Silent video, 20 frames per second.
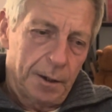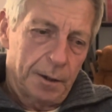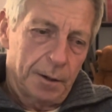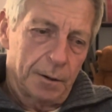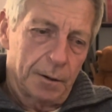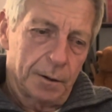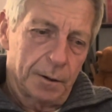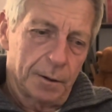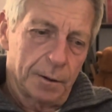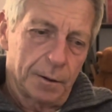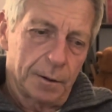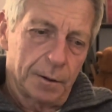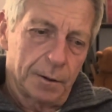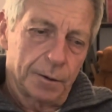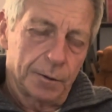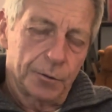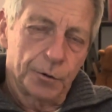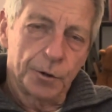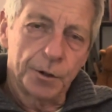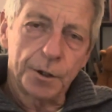euh,
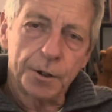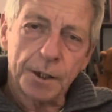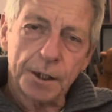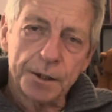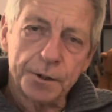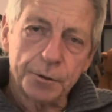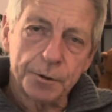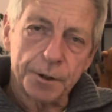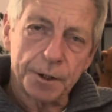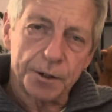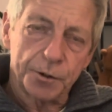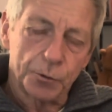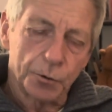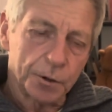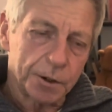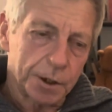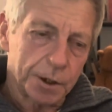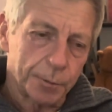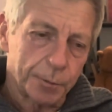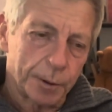de notre association
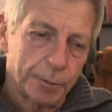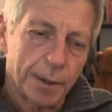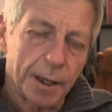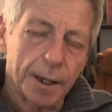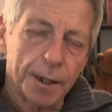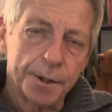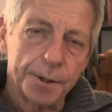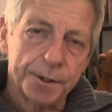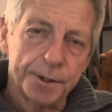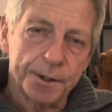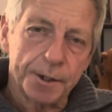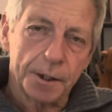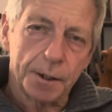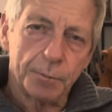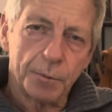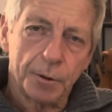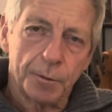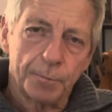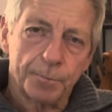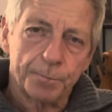qui s'appelle Marine
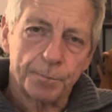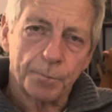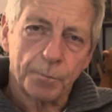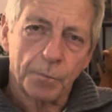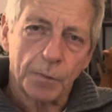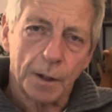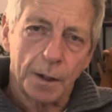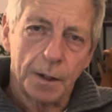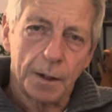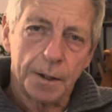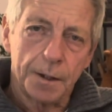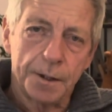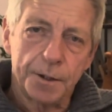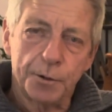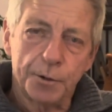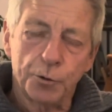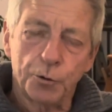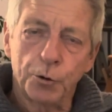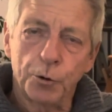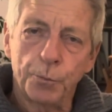SEM et qui
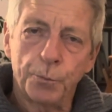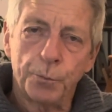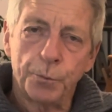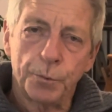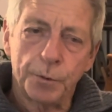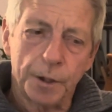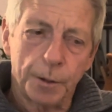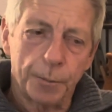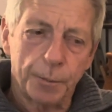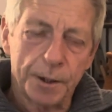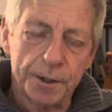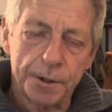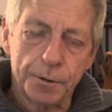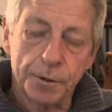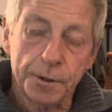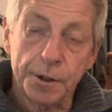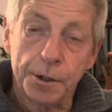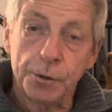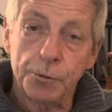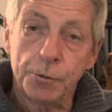s'occupe des personnes en
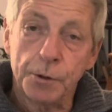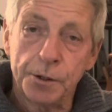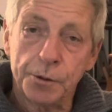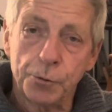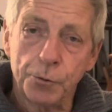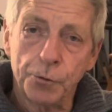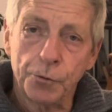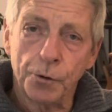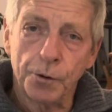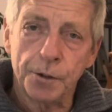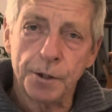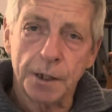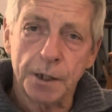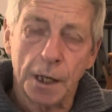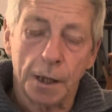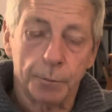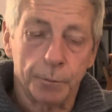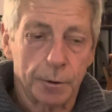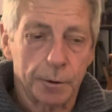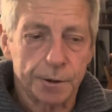situation de
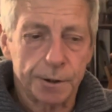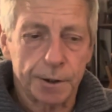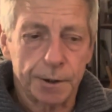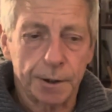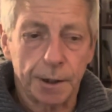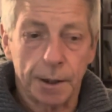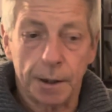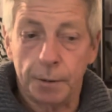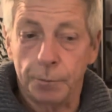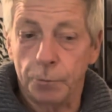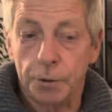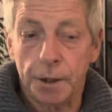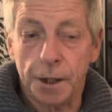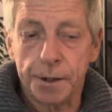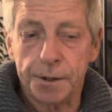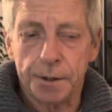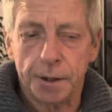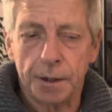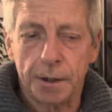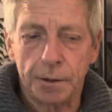handicap. C'est très
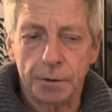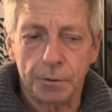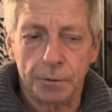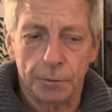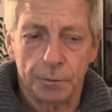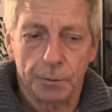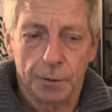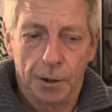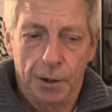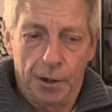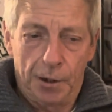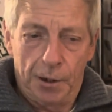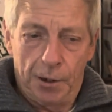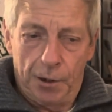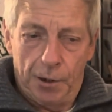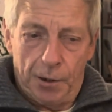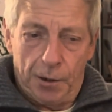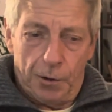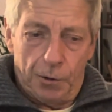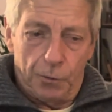modeste, hein,
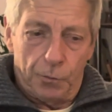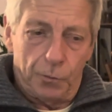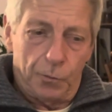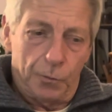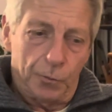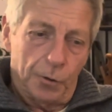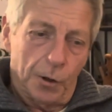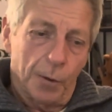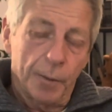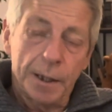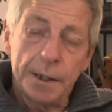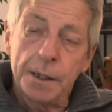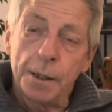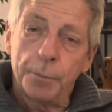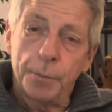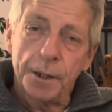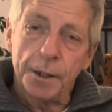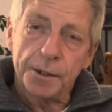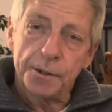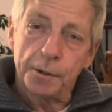on, emmène des
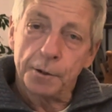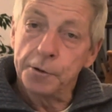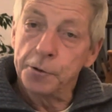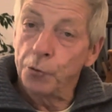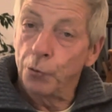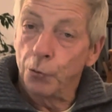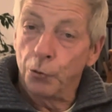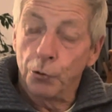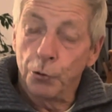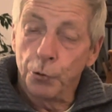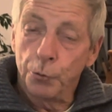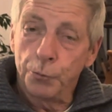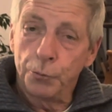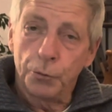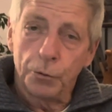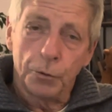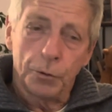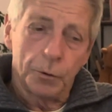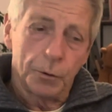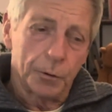personnes sur l'eau
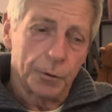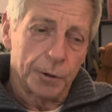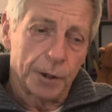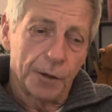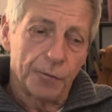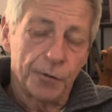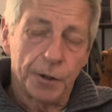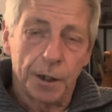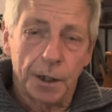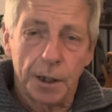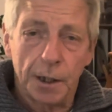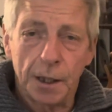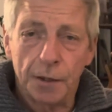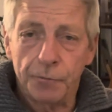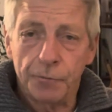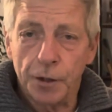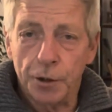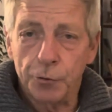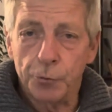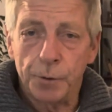pour naviguer,
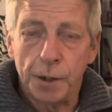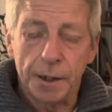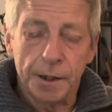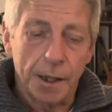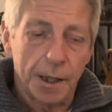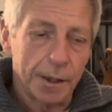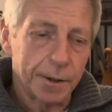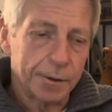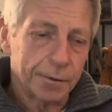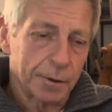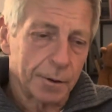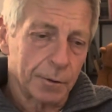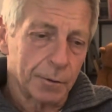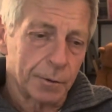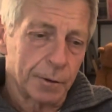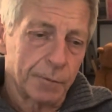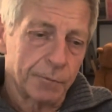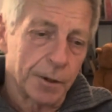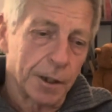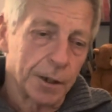avoir du bien-être,
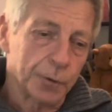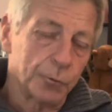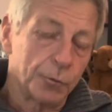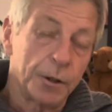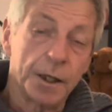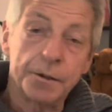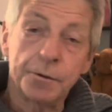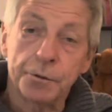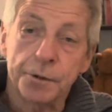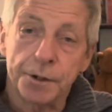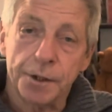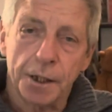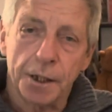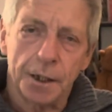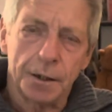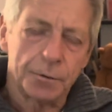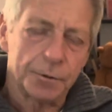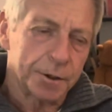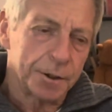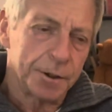avoir du lien
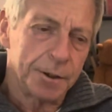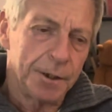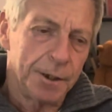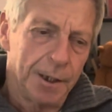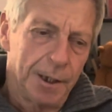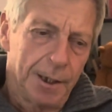social aussi.